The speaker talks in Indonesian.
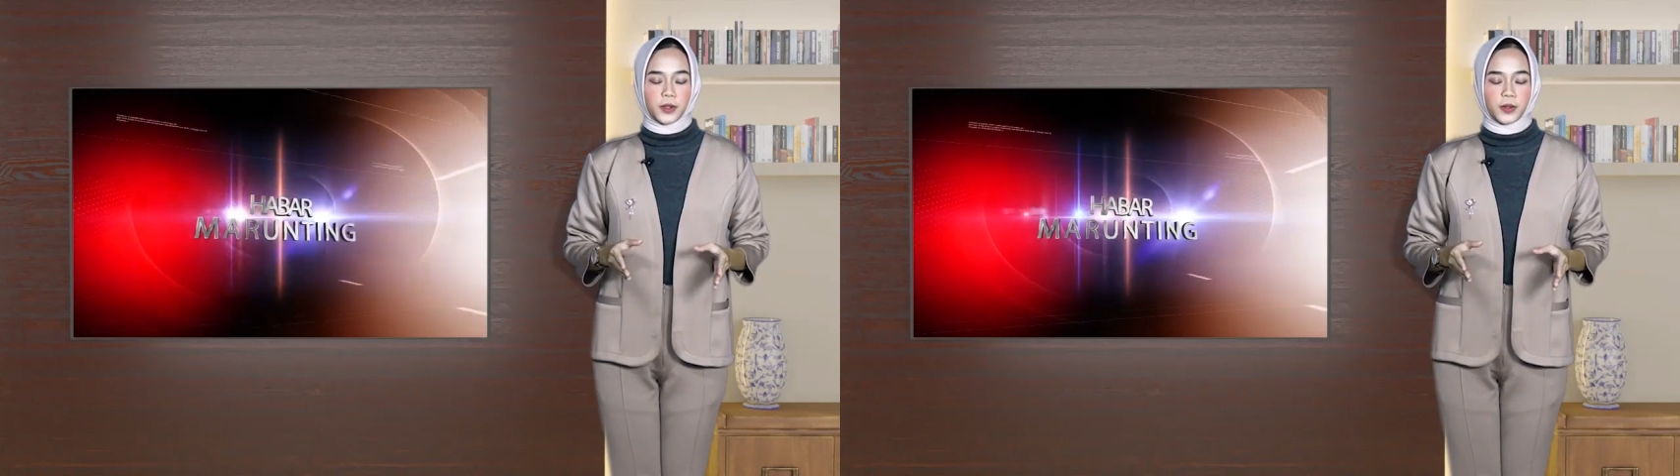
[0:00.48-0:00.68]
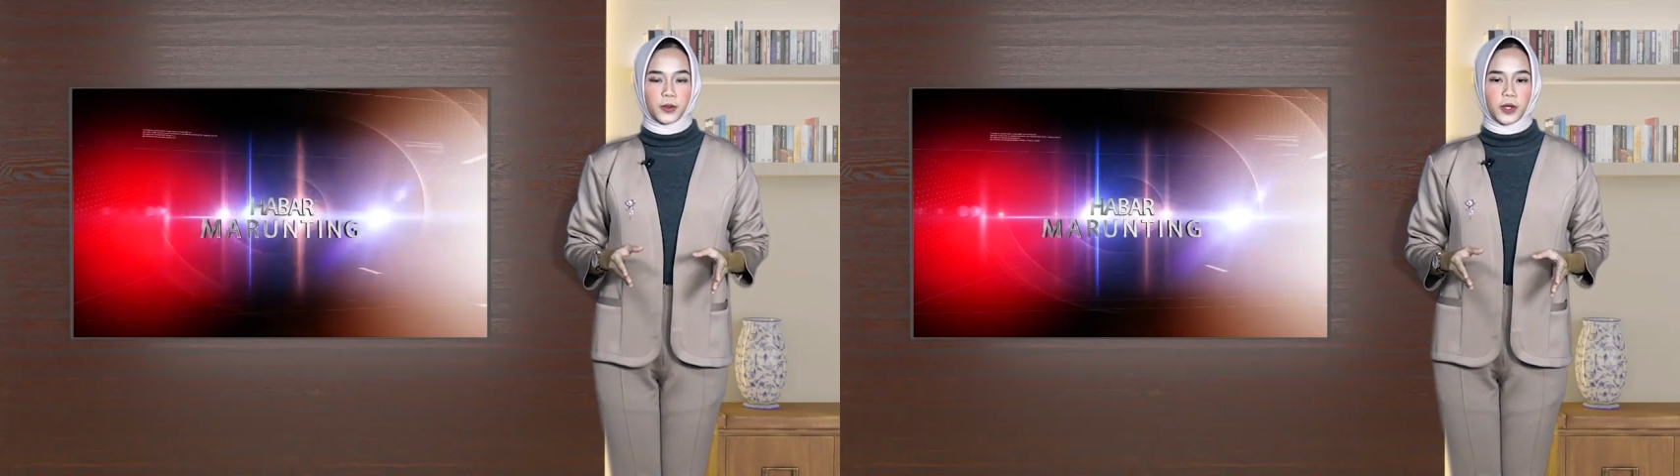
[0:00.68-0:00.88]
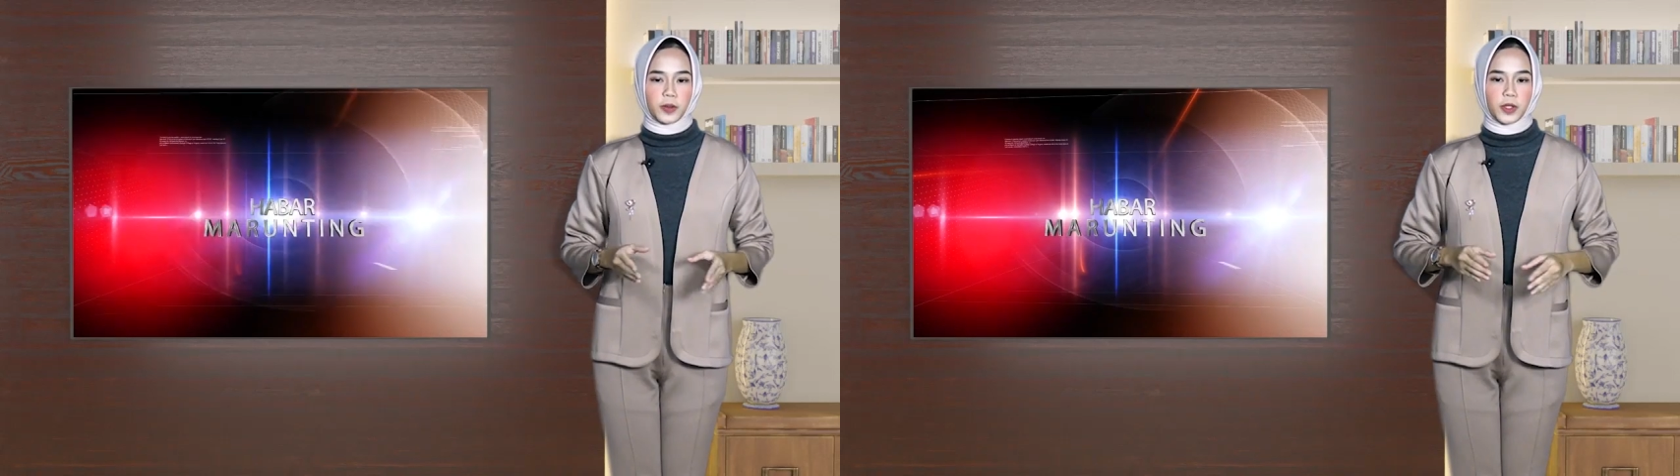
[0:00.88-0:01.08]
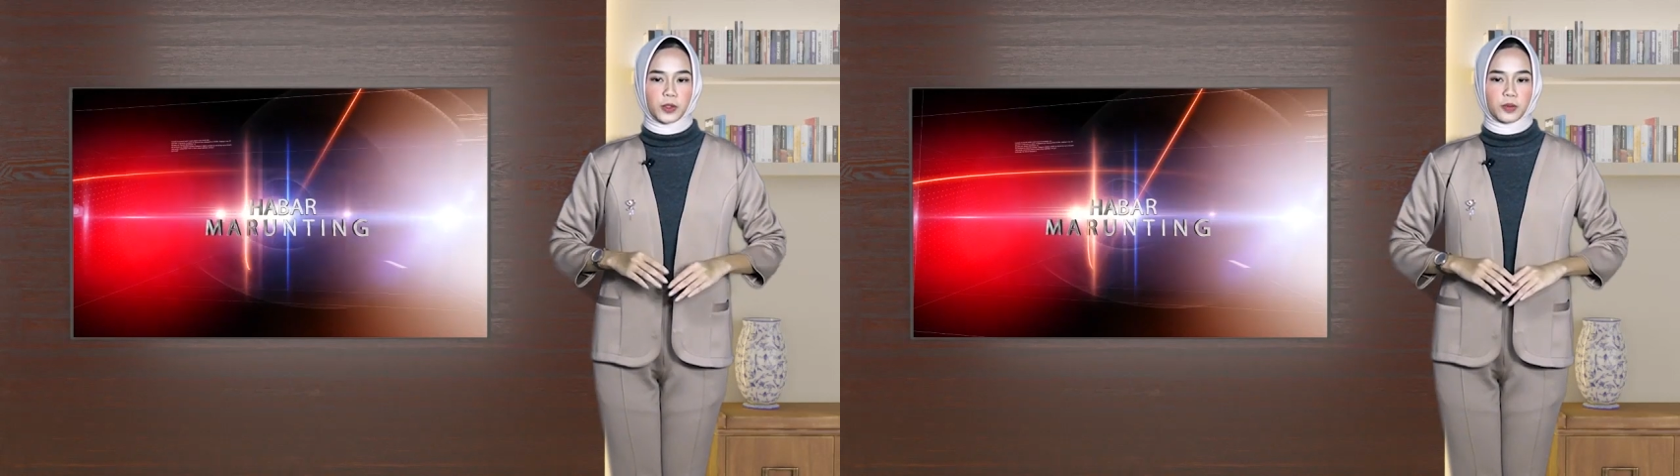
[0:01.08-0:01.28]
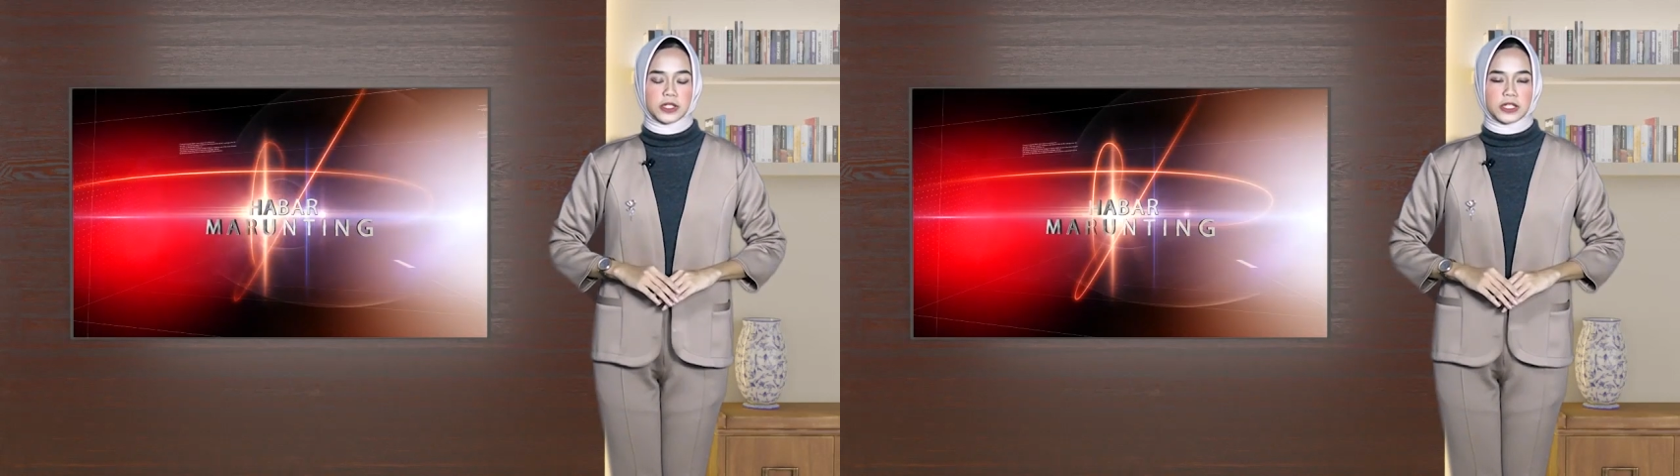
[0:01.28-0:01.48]
Dua
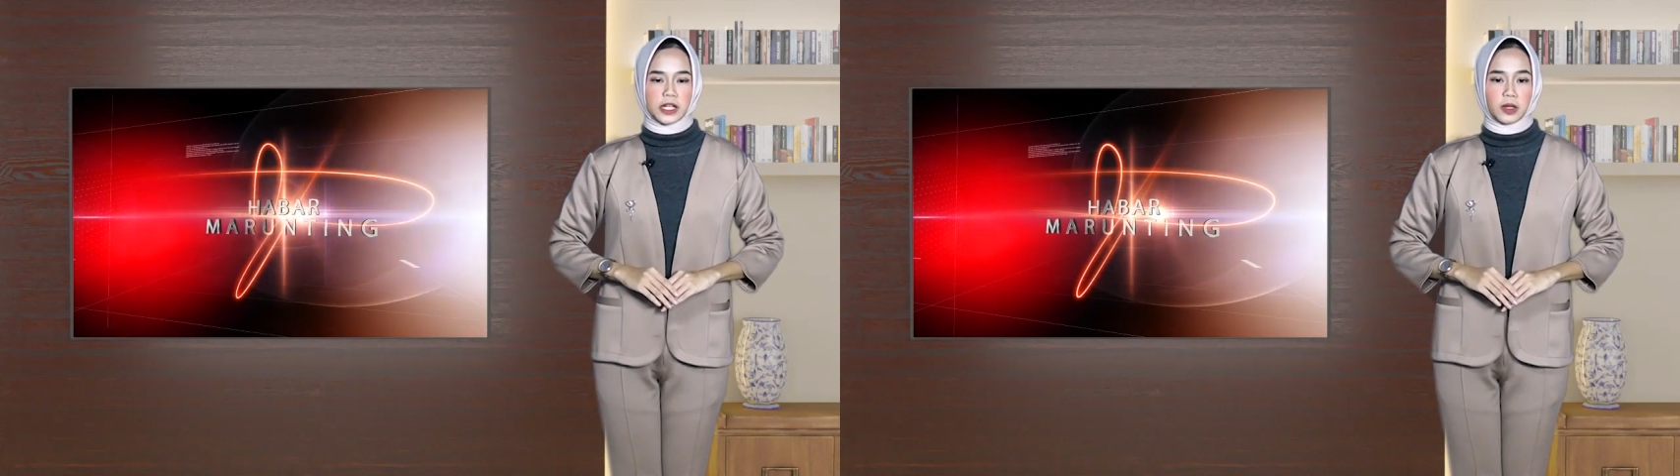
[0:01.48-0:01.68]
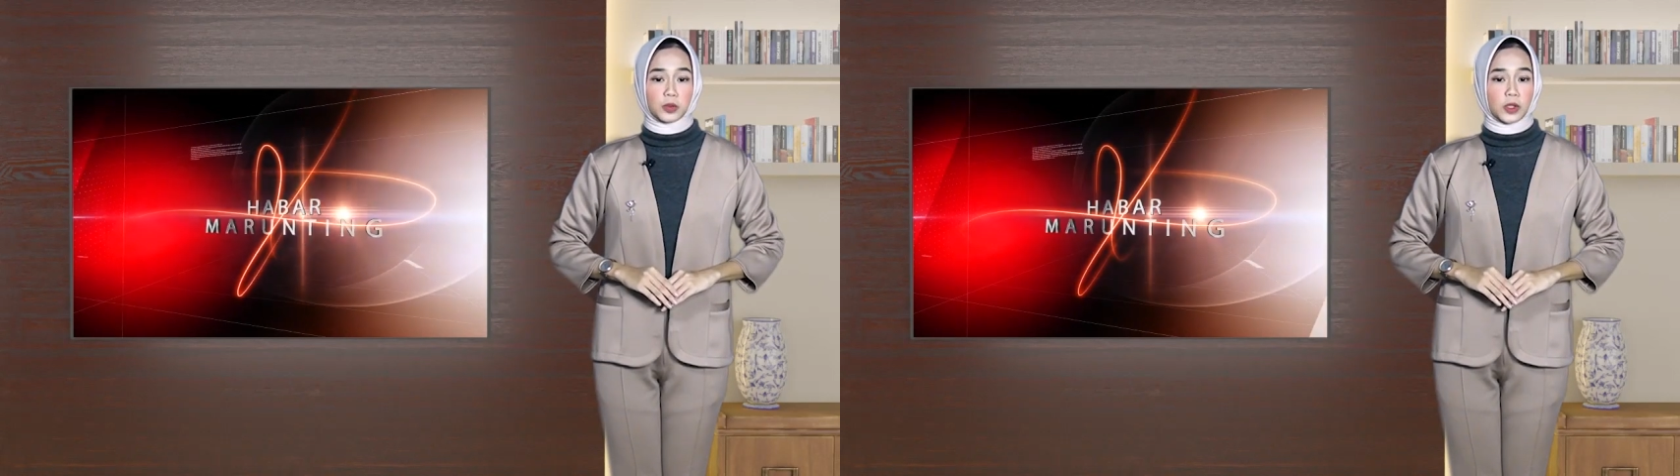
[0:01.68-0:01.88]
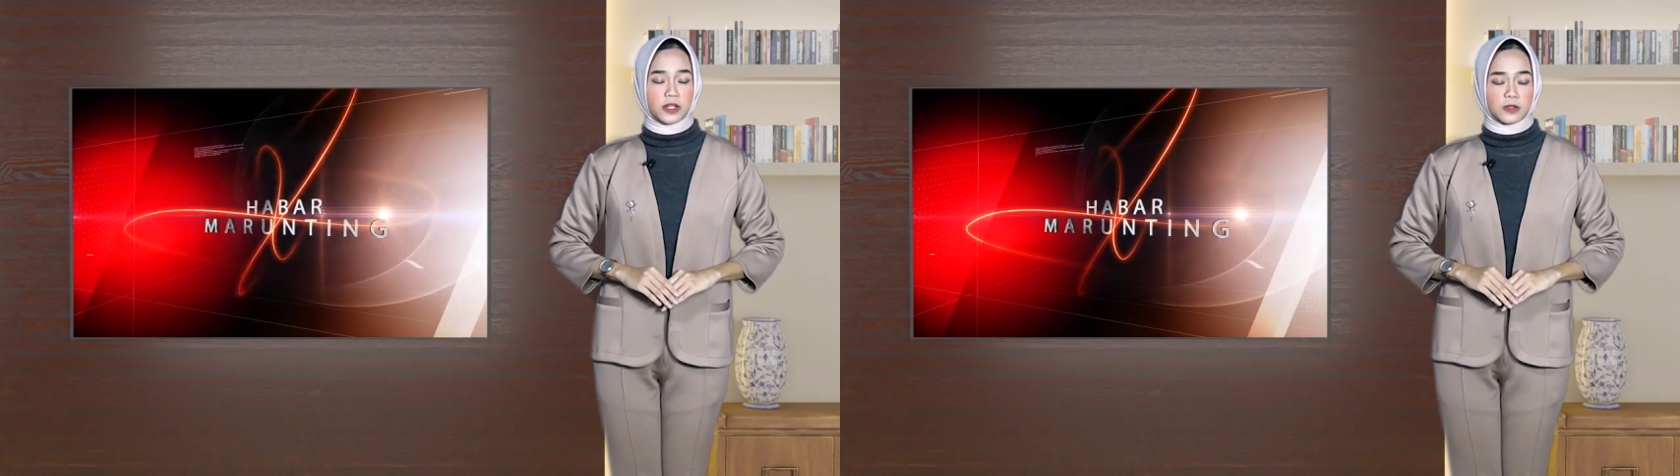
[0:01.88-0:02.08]
minggu menjelang